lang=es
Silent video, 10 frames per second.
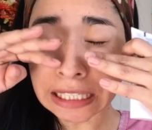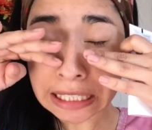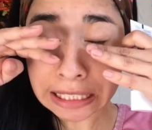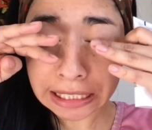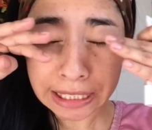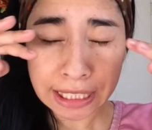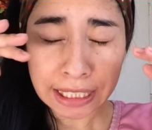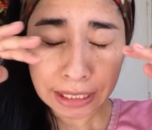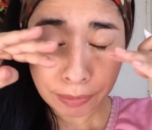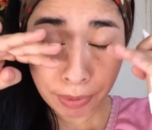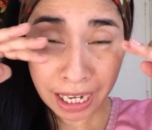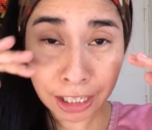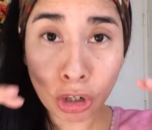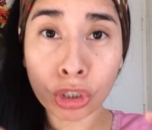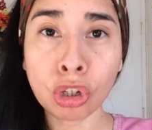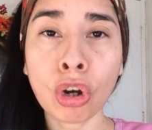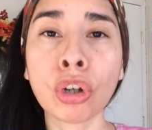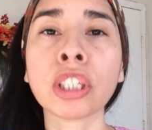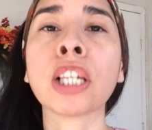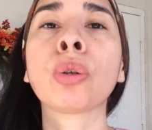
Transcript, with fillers: ay, me arden los ojos.